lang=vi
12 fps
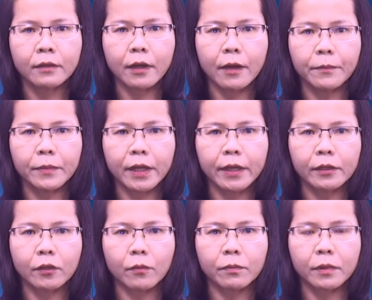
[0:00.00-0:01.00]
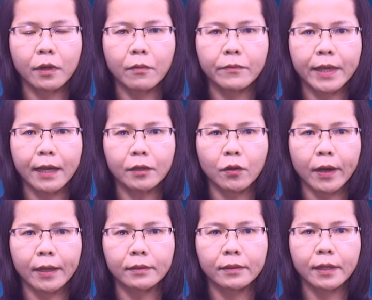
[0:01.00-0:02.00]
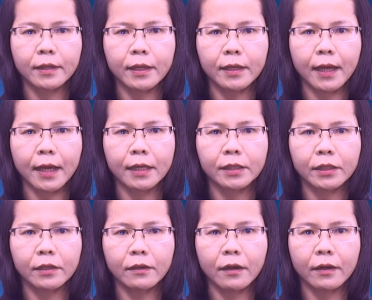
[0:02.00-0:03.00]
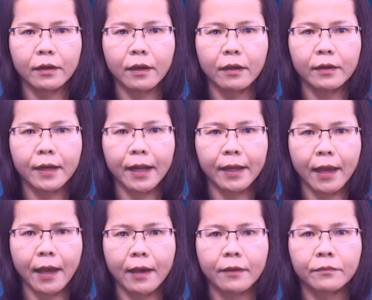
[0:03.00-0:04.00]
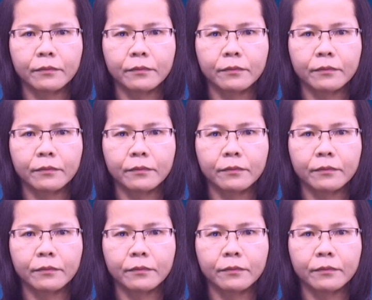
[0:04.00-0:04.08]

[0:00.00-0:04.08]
ấp liên tục không gián đoạn cho đến ngày trứng gần nở ra gà.